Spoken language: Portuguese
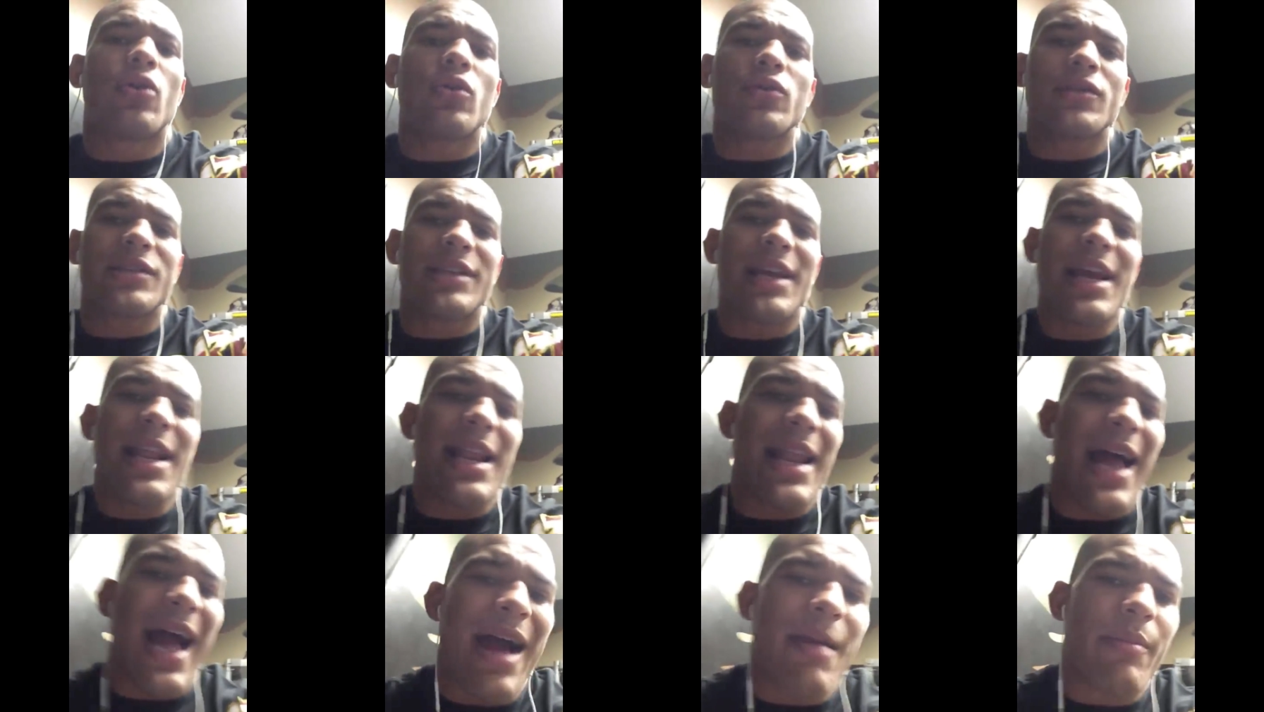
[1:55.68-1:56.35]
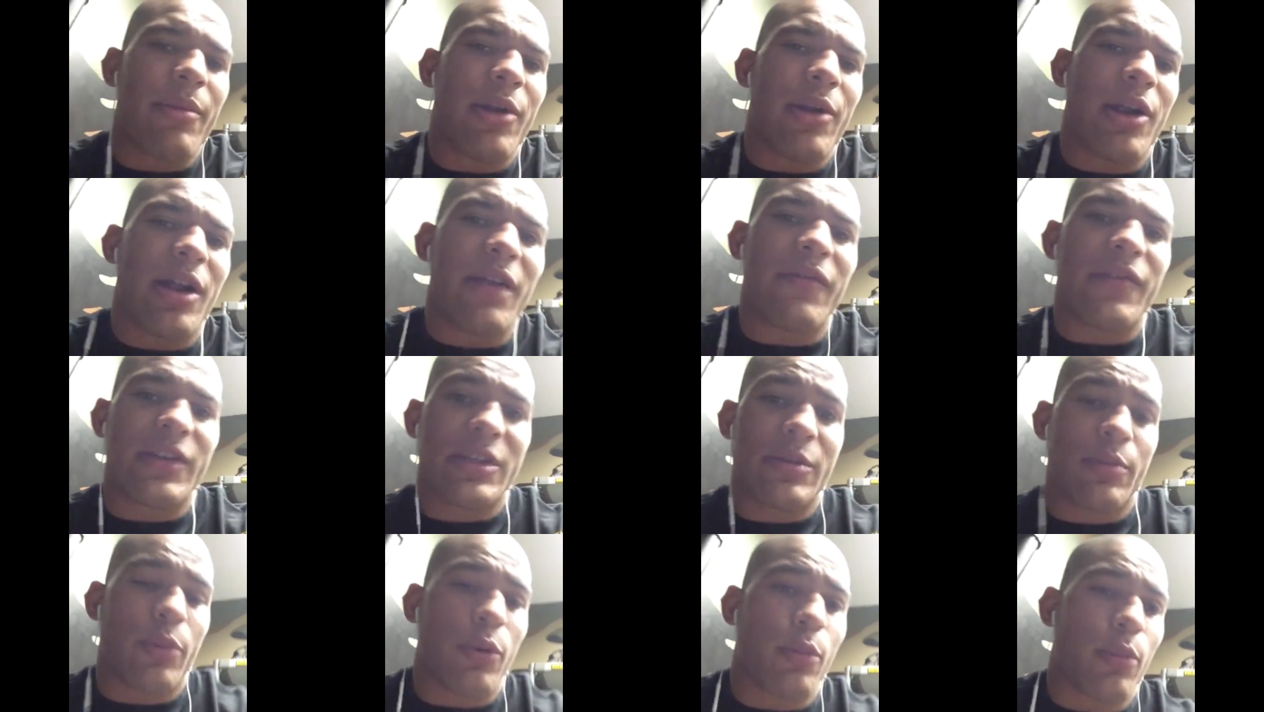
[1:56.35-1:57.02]
sei lá, bro.
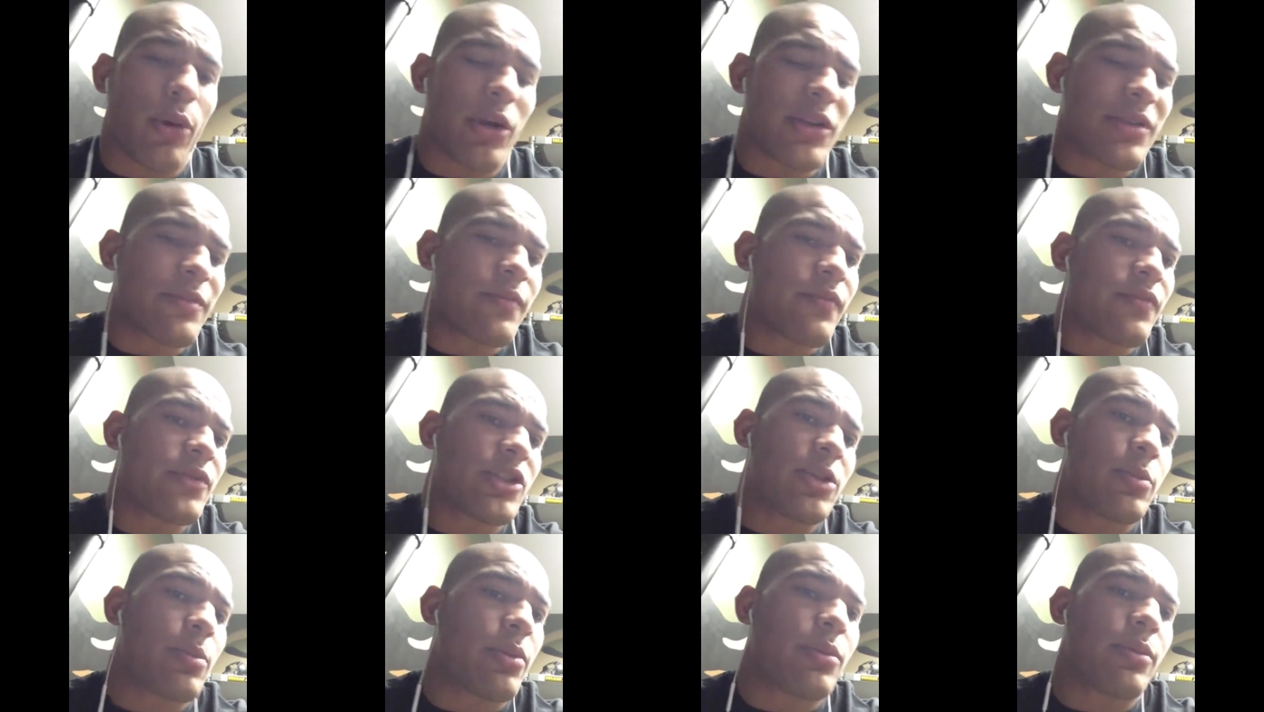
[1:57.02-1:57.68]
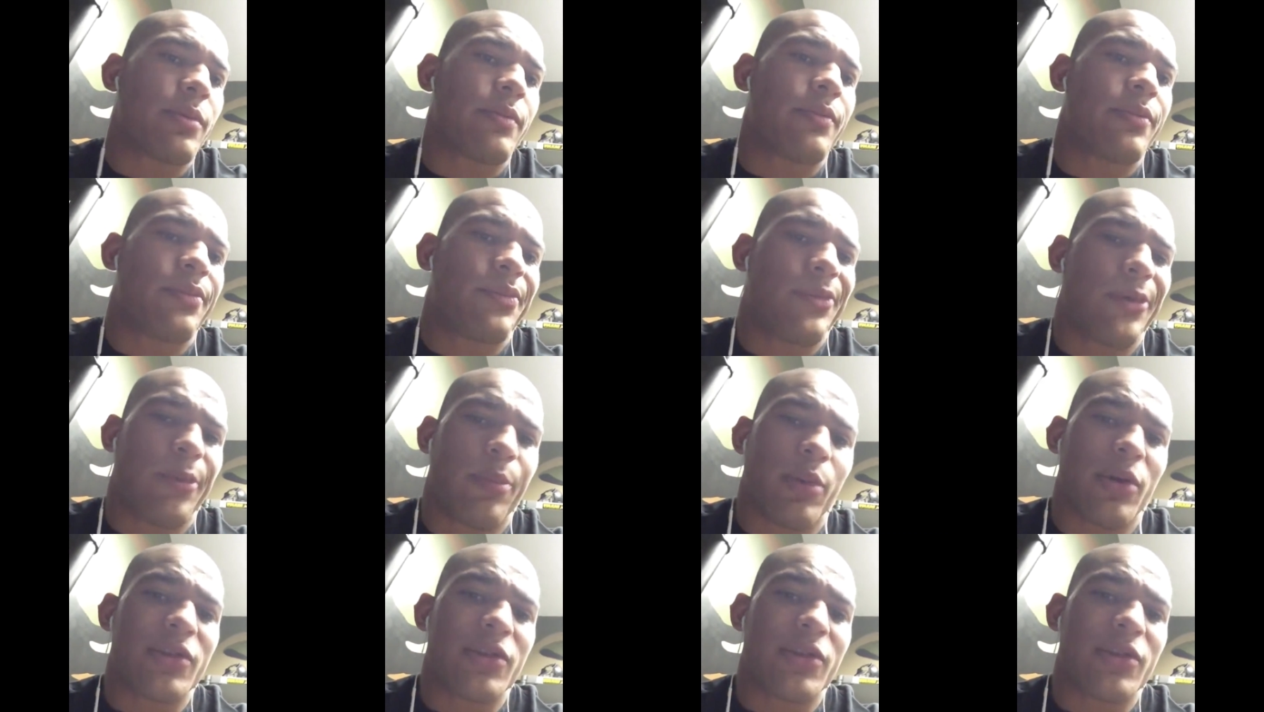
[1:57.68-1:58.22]
Você, posso, tipo, eu posso